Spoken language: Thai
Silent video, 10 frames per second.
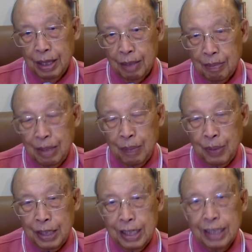เมื่อ
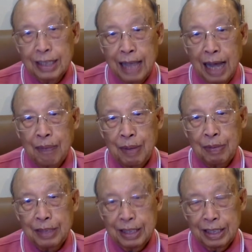เพิ่นเดินทางไป
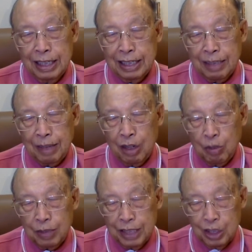ในสมัยของ
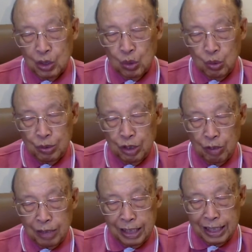พระเยซู พี่น้อง
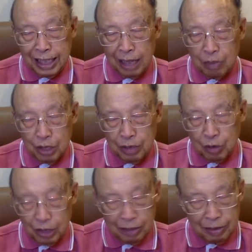มึงกิจการบทสิบข้
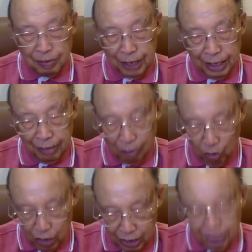อสามสิบแปดอันว่า
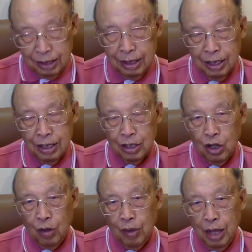ขึ้น
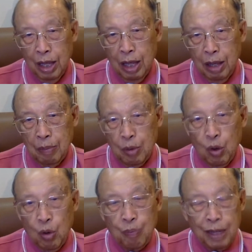เนาะพระอ
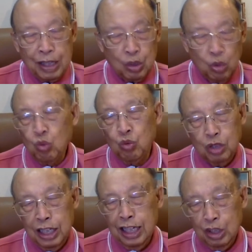งค์ไปทุก
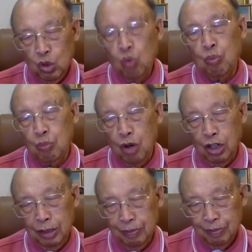ทีทุกบอ
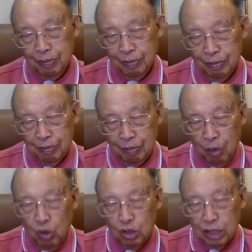นพ
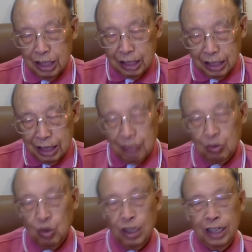ระองค์ถึกเจิม
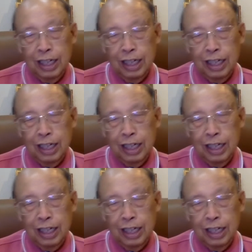ด้วย